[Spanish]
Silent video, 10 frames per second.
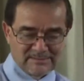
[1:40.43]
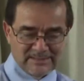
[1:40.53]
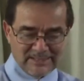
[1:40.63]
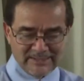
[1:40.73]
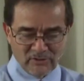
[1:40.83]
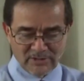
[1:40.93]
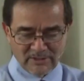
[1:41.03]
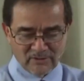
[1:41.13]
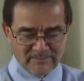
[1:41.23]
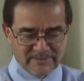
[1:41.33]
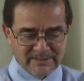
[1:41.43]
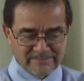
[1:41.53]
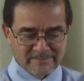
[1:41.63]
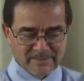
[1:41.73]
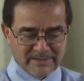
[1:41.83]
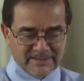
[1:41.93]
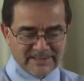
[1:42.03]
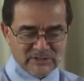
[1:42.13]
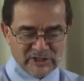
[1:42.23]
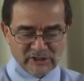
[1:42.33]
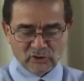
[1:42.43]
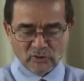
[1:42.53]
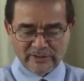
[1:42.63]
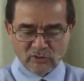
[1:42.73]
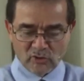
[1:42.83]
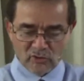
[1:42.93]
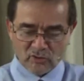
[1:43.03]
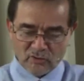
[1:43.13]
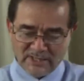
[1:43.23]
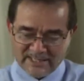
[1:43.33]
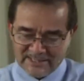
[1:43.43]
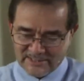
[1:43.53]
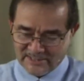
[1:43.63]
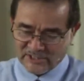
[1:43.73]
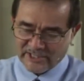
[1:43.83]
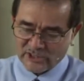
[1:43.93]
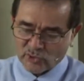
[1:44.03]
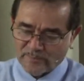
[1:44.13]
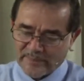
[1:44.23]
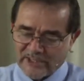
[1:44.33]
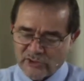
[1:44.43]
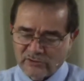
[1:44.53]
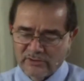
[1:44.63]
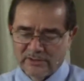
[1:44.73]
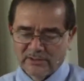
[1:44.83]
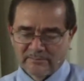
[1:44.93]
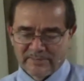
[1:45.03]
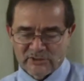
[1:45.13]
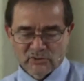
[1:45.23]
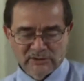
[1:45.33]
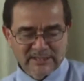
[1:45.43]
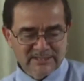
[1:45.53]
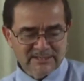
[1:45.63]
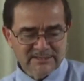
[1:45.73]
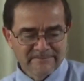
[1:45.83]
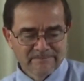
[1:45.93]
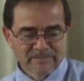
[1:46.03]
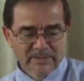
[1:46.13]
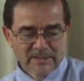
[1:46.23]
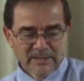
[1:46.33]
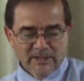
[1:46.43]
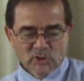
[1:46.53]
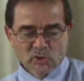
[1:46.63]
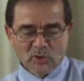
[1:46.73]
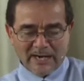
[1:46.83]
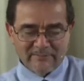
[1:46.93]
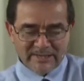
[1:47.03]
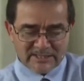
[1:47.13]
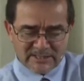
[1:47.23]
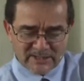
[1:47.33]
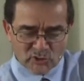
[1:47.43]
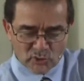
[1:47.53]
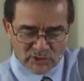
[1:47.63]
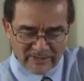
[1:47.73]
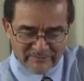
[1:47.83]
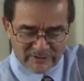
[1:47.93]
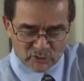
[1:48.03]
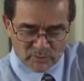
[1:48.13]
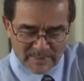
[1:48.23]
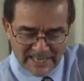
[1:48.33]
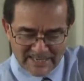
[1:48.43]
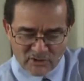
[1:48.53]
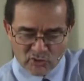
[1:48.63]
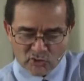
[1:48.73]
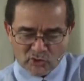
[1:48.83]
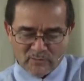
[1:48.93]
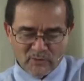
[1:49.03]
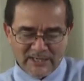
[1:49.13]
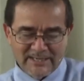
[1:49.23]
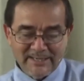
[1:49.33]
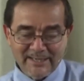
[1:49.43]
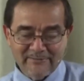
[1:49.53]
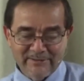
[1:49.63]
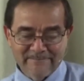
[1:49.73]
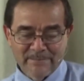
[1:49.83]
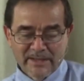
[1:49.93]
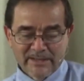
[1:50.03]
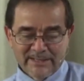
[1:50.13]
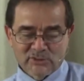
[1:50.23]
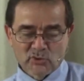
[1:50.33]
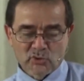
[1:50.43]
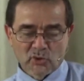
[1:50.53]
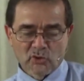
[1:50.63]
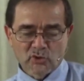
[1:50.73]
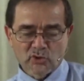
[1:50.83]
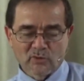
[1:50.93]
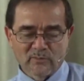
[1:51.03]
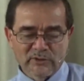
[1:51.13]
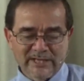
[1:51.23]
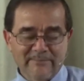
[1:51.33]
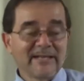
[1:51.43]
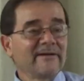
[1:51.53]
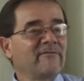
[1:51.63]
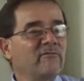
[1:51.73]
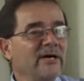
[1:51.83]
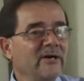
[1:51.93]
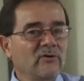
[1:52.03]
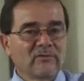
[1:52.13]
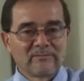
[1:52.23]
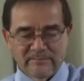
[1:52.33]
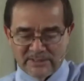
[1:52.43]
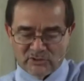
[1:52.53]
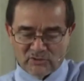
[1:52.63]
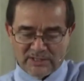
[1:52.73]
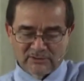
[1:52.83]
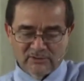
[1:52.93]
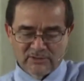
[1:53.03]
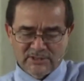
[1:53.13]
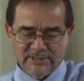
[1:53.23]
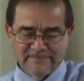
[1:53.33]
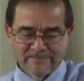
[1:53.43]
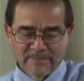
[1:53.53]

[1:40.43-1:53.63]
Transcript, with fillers: del Hijo del Hombre y el cinto de oro con el que se ciñe su pecho, verso 13, su cabeza y sus cabellos blancos como la nieve y sus ojos como llama de fuego, verso 14